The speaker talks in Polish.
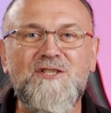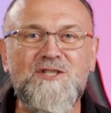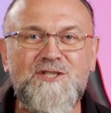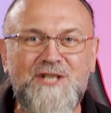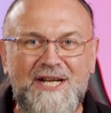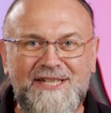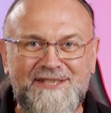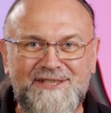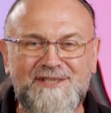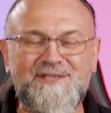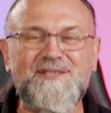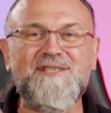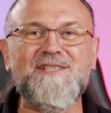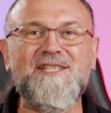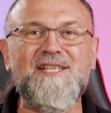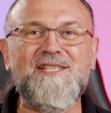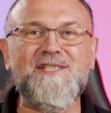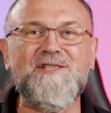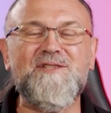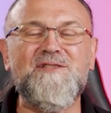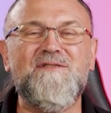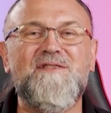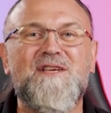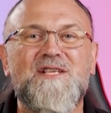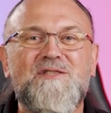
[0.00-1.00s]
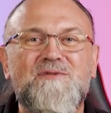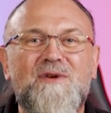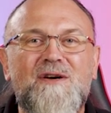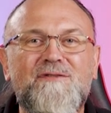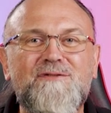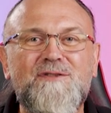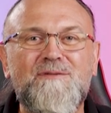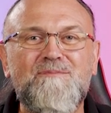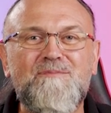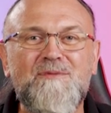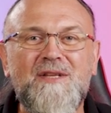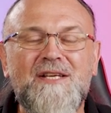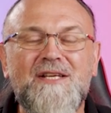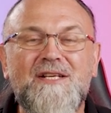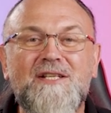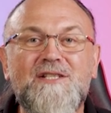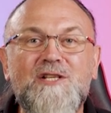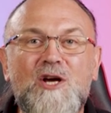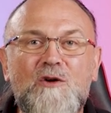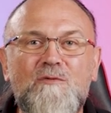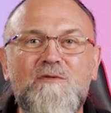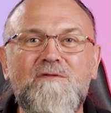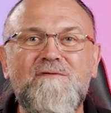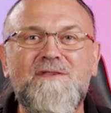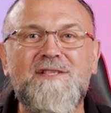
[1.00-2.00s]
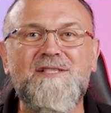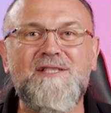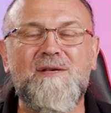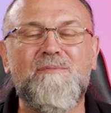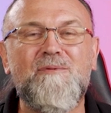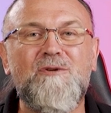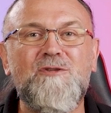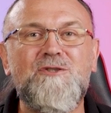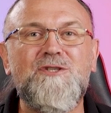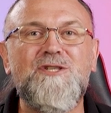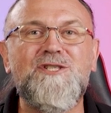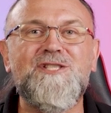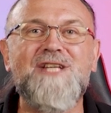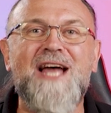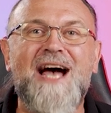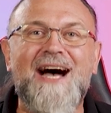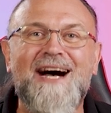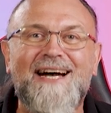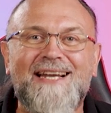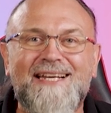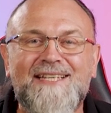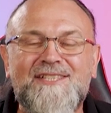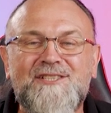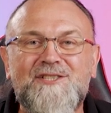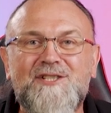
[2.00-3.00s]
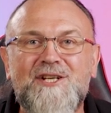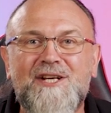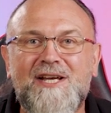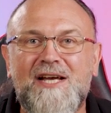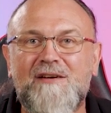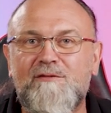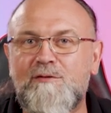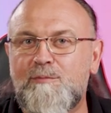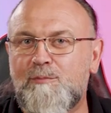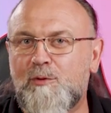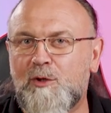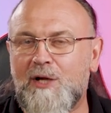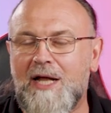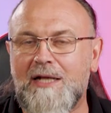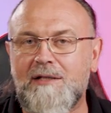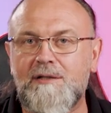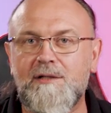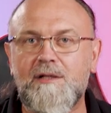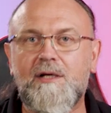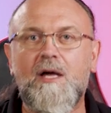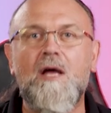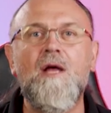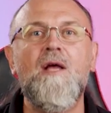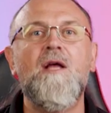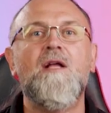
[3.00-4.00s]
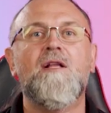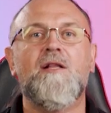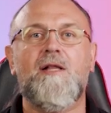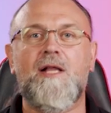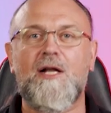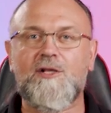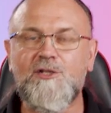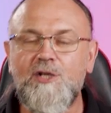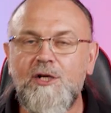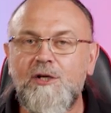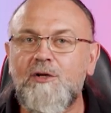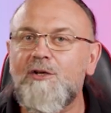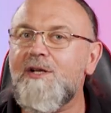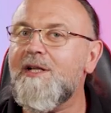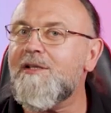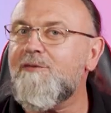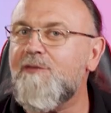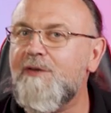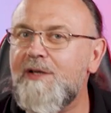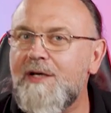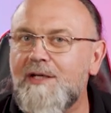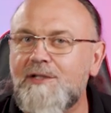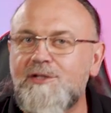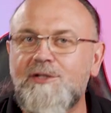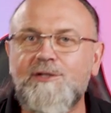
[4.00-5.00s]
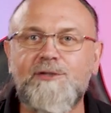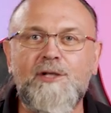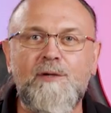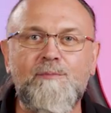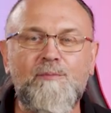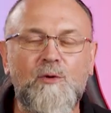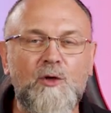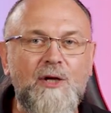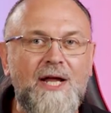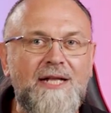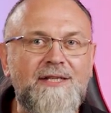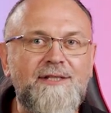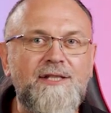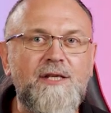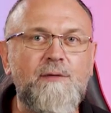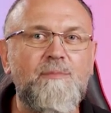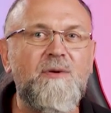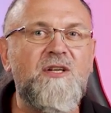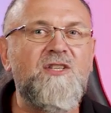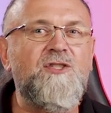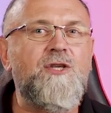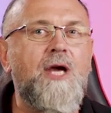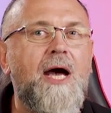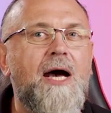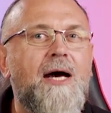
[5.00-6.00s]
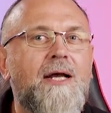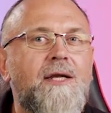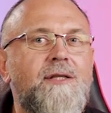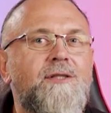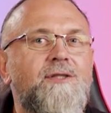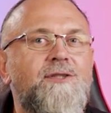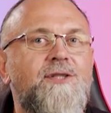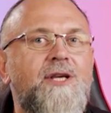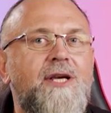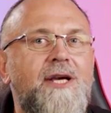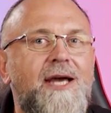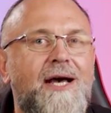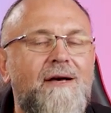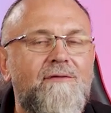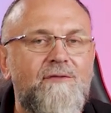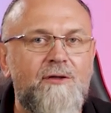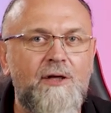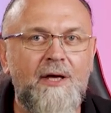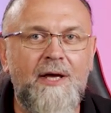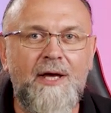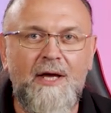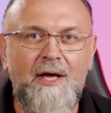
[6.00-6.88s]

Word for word: Cześć, z tej strony Wiesław. Chciałbym Was zaprosić na arcyciekawy poradnik. Dlaczego ja twierdzę, że ten poradnik będzie arcyciekawy?